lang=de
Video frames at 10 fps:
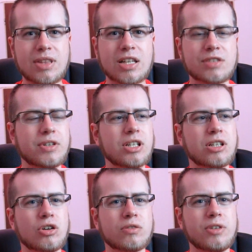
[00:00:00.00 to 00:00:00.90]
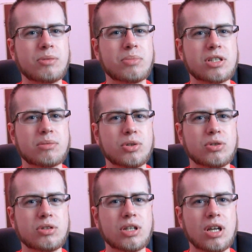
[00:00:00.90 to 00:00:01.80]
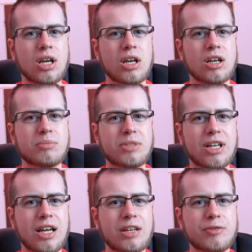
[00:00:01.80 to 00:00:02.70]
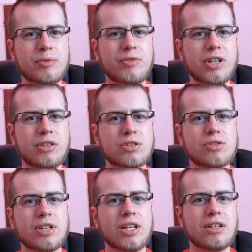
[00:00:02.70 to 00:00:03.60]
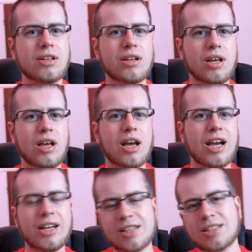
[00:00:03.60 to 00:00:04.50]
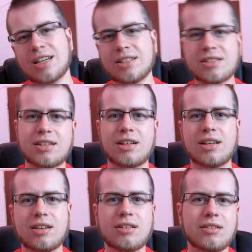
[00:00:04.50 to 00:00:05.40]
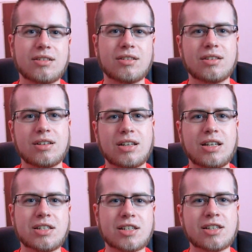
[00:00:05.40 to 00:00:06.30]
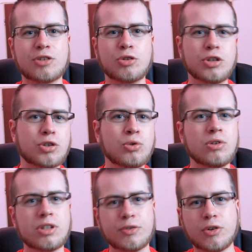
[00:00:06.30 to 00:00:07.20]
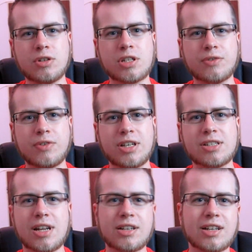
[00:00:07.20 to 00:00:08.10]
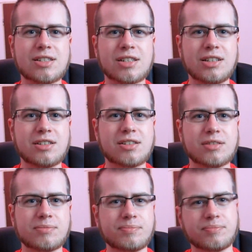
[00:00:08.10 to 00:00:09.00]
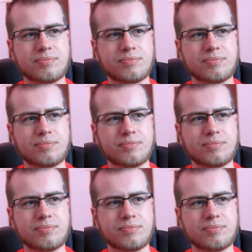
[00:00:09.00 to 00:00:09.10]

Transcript: Das finde ich irgendwie ein bisschen blöd, ähm, die live im Video zu nennen. Einerseits äh, ist es natürlich cool und die freuen sich vielleicht, andererseits